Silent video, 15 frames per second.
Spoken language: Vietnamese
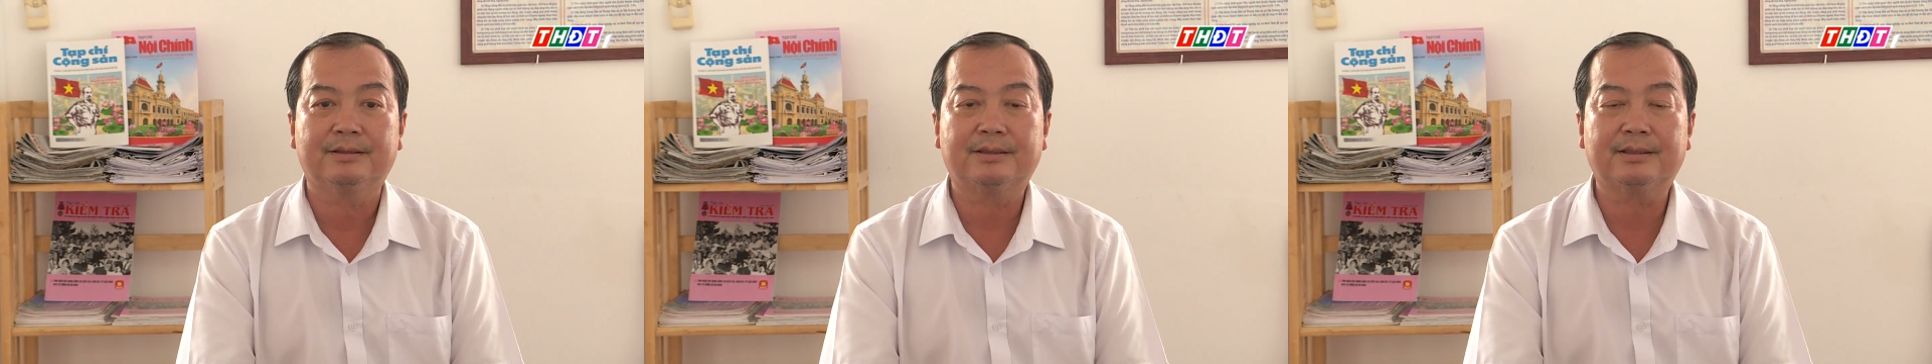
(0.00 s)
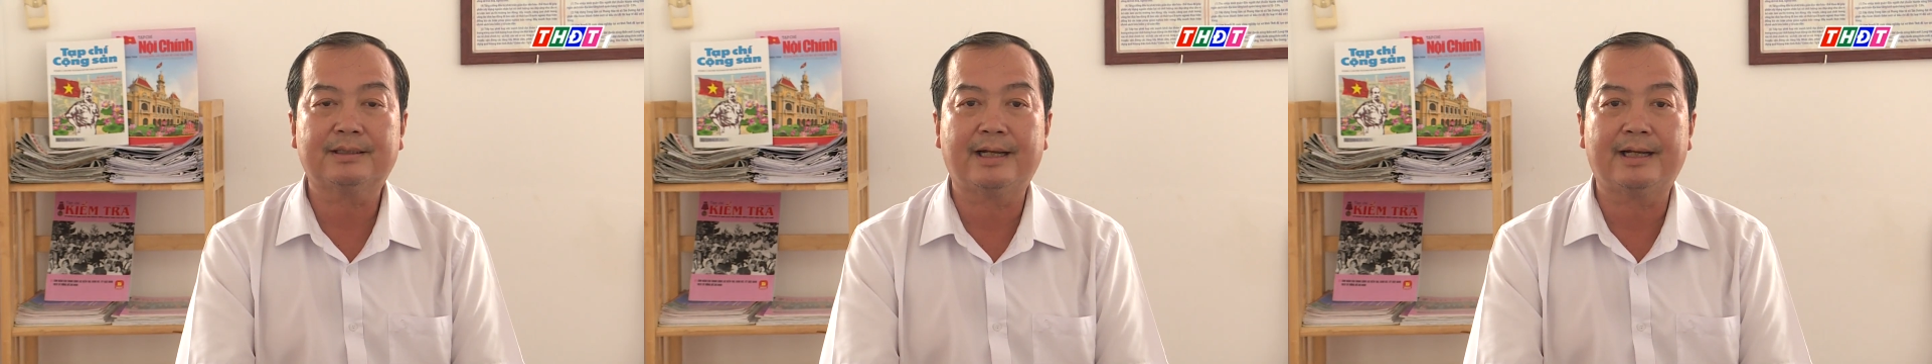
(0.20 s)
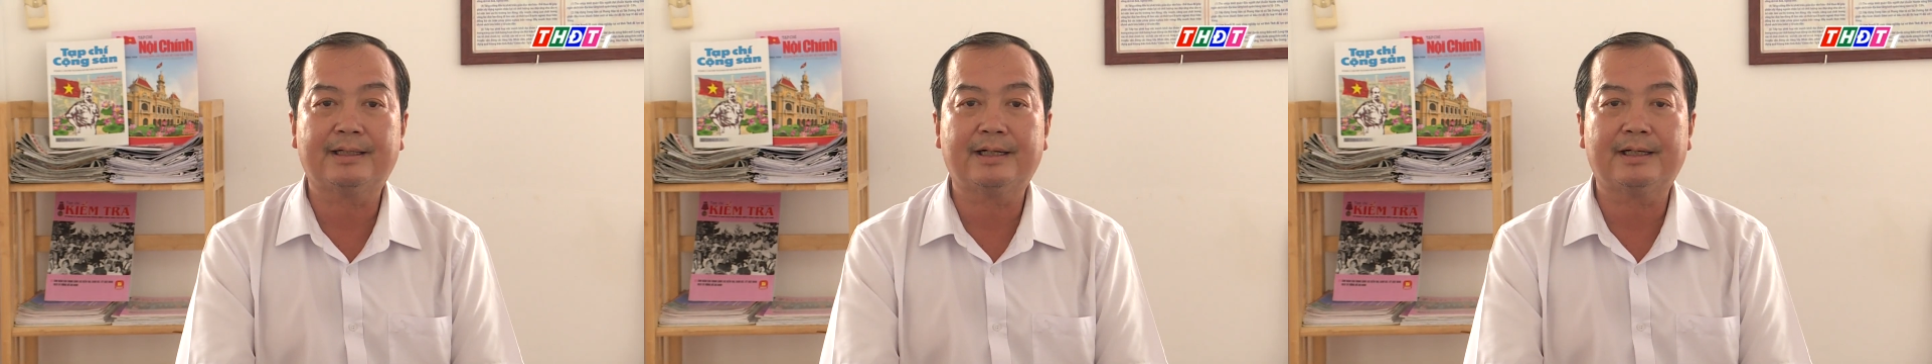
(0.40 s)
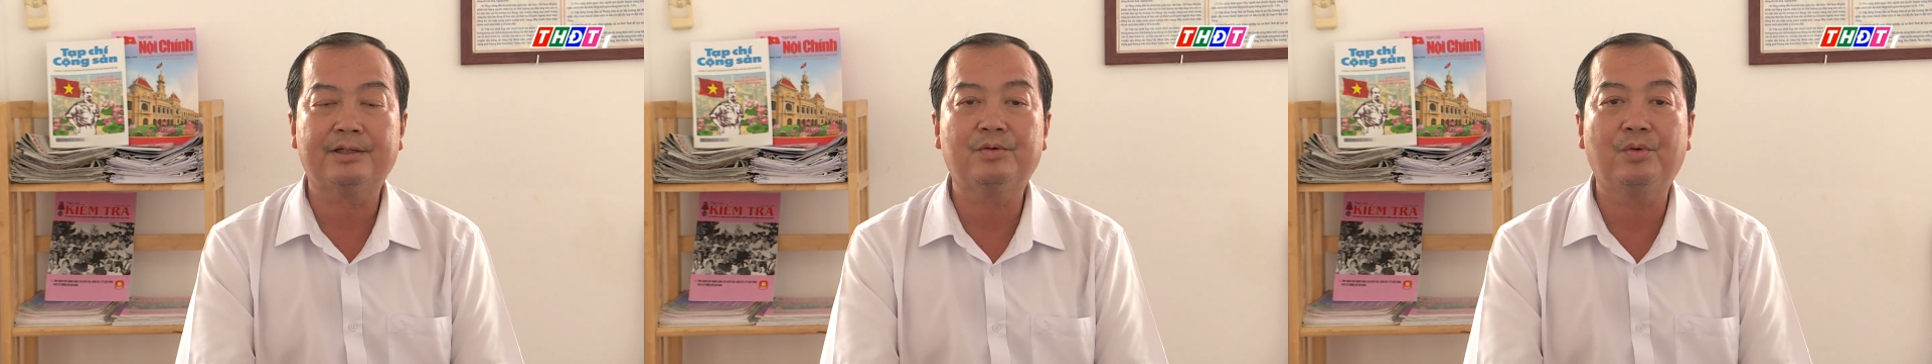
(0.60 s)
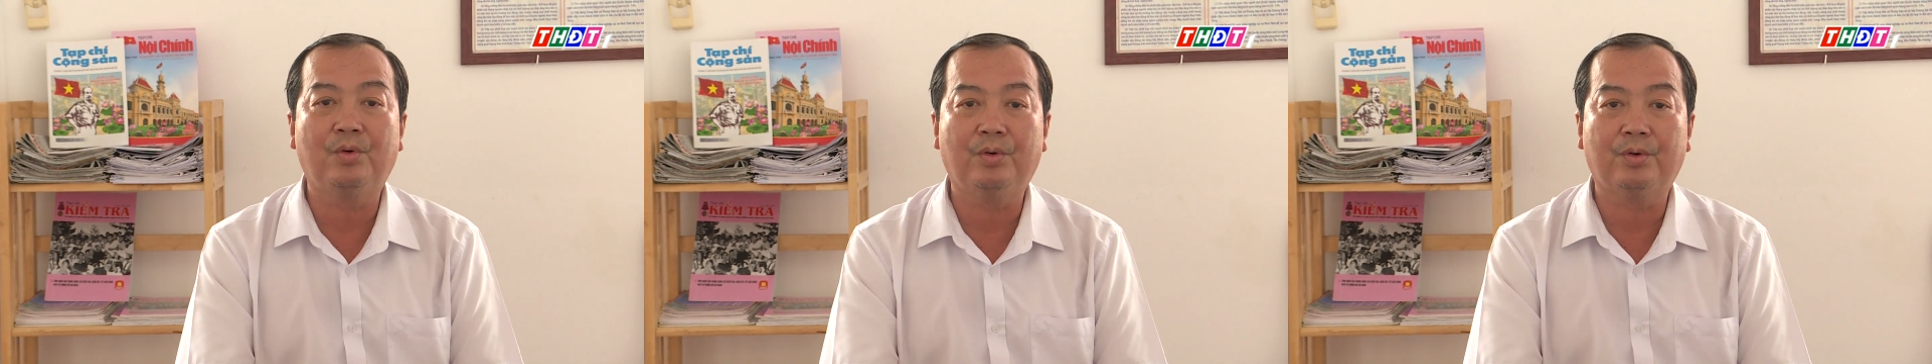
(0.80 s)
tất cả các
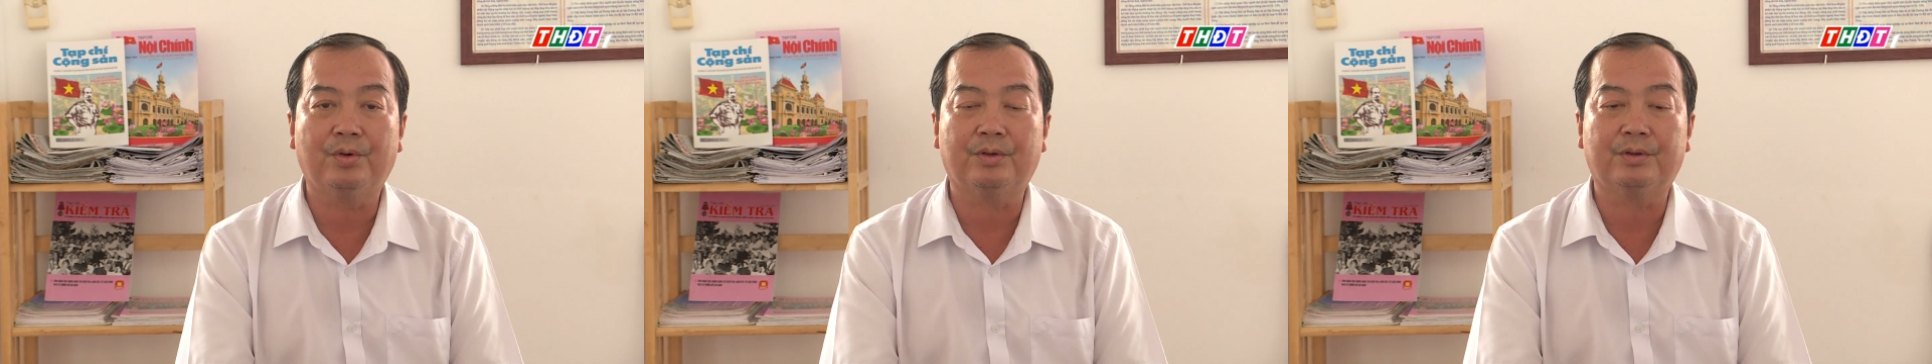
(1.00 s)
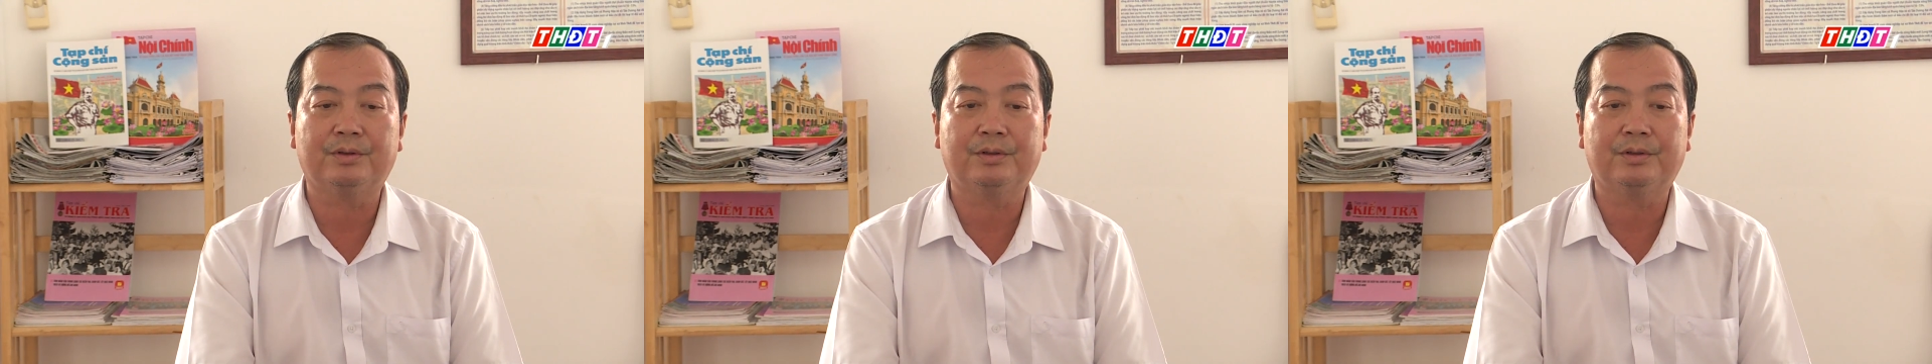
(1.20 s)
cái nguồn